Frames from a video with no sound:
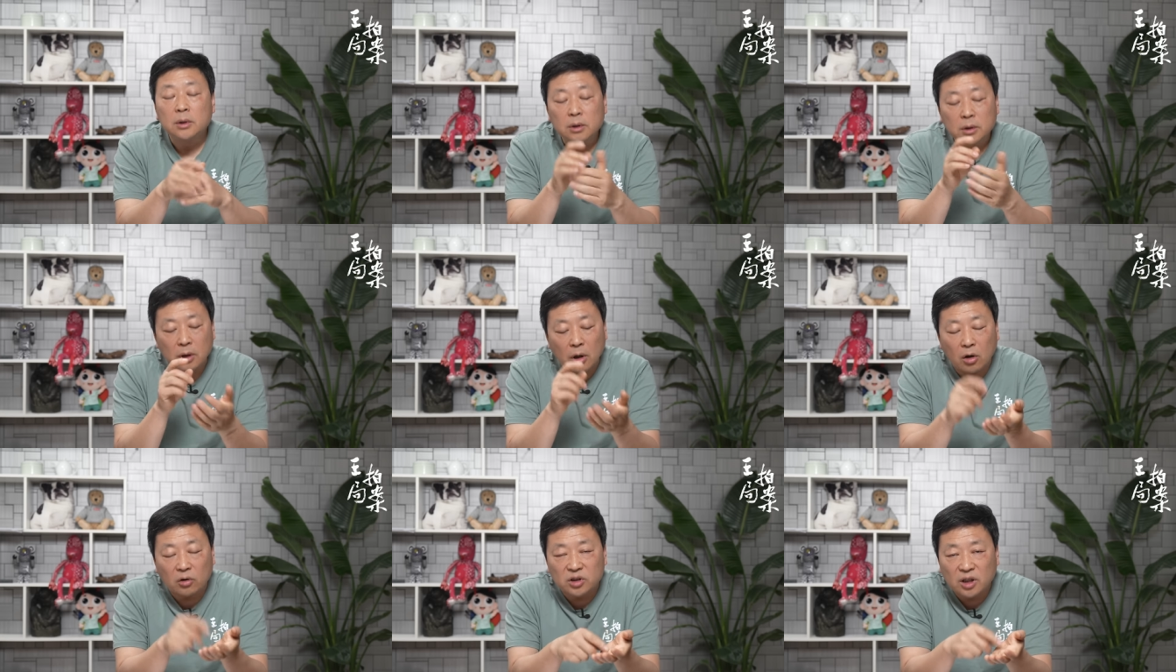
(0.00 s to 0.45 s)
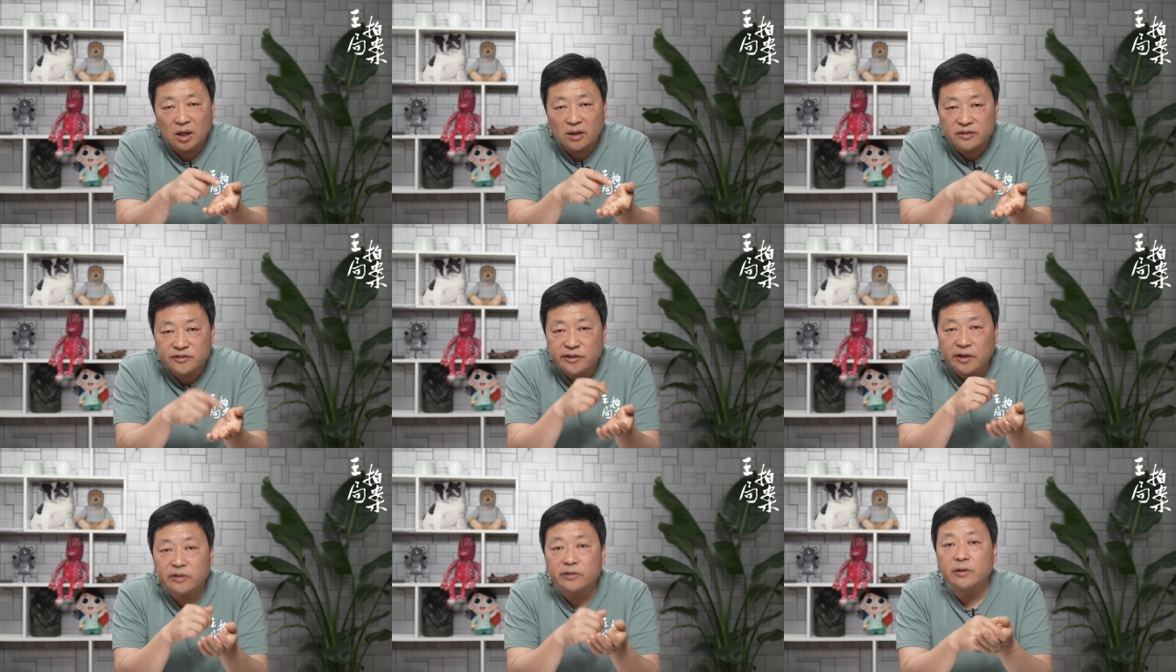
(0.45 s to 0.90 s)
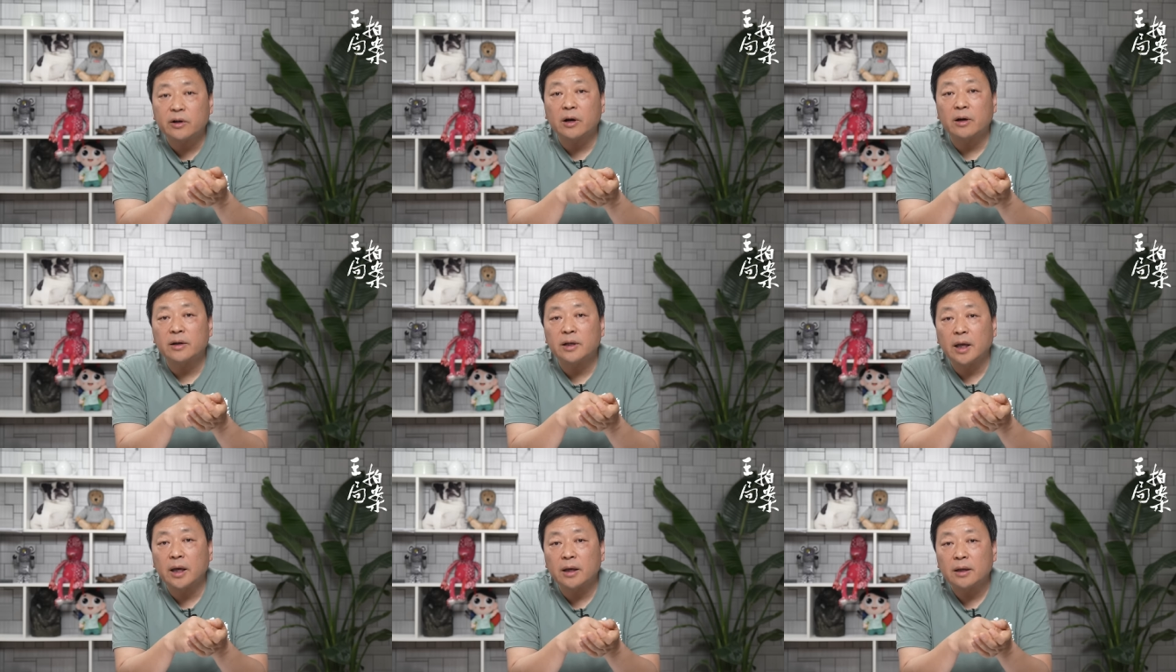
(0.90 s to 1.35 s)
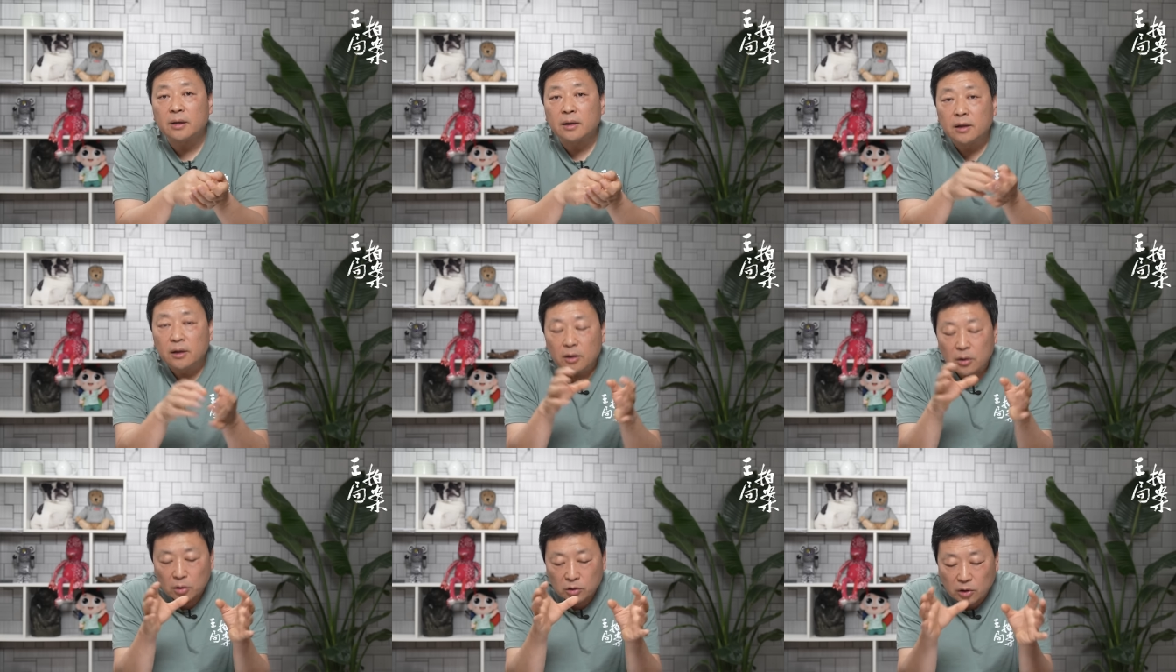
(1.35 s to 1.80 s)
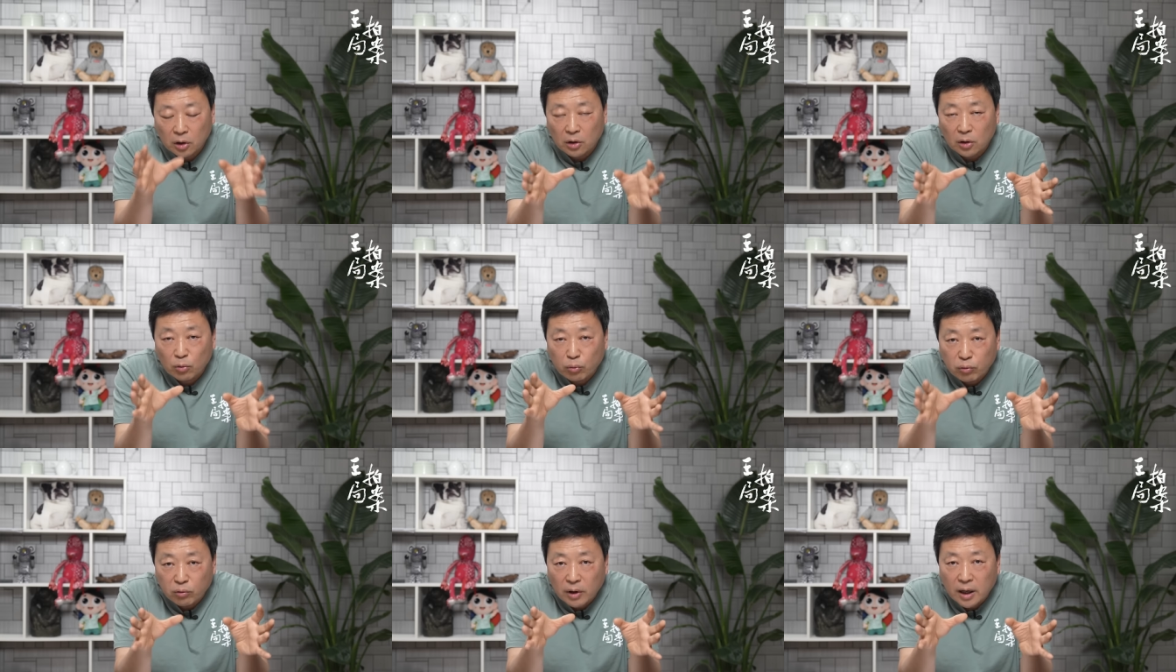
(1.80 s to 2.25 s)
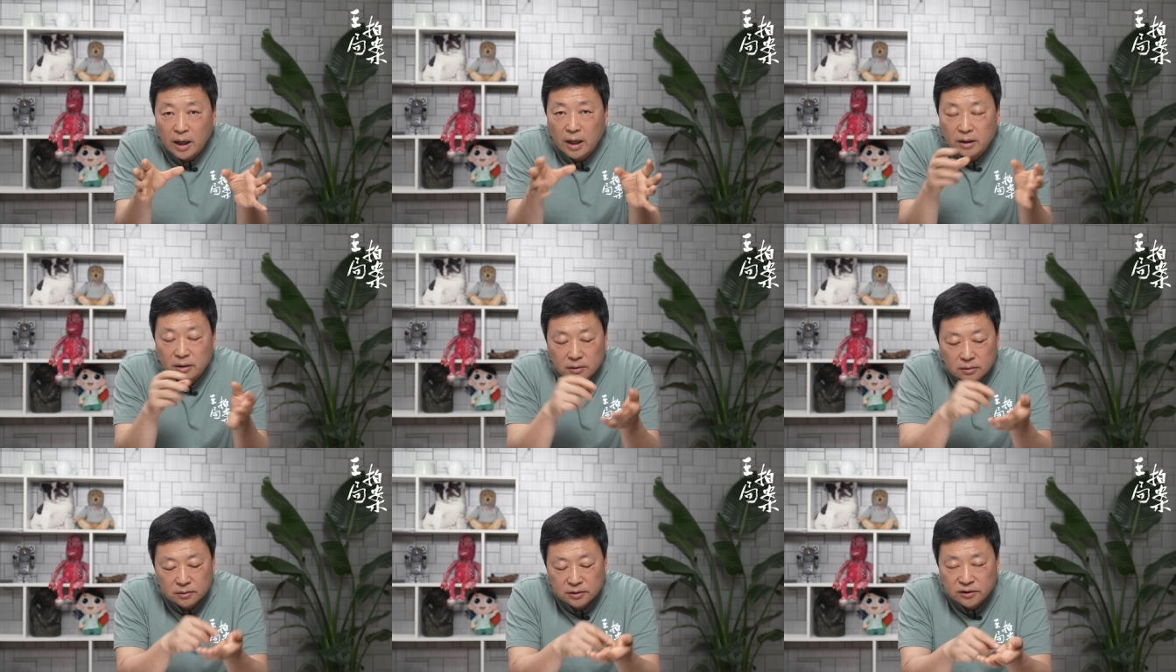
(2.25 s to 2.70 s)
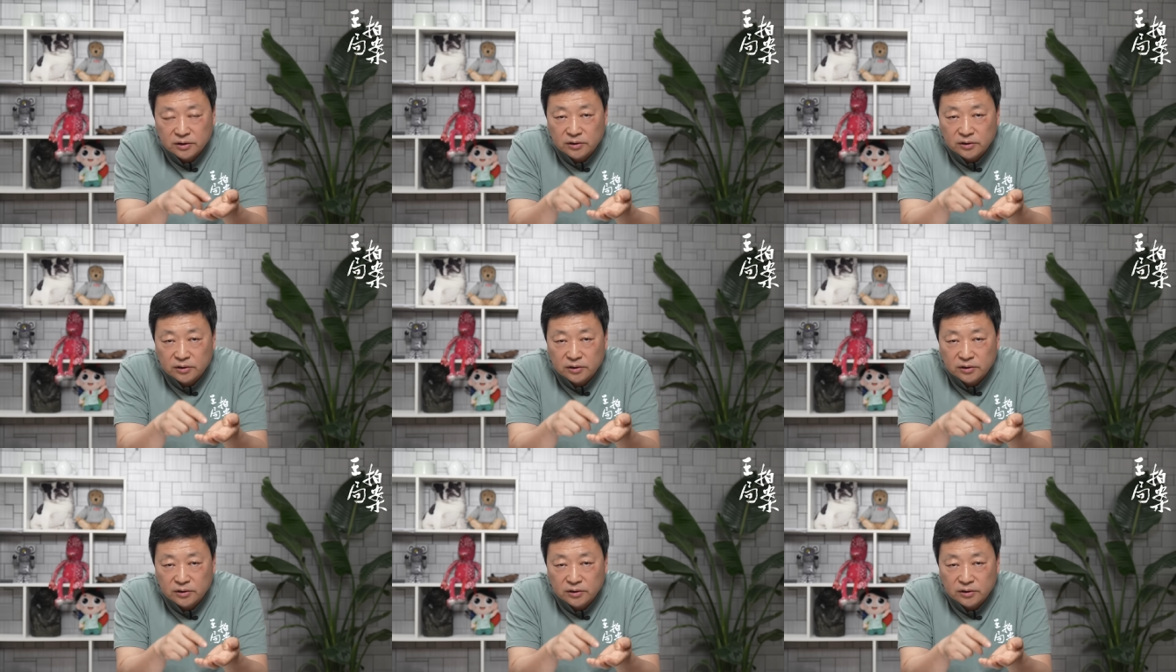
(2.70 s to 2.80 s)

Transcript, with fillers: 考察了三十二天，到了武汉，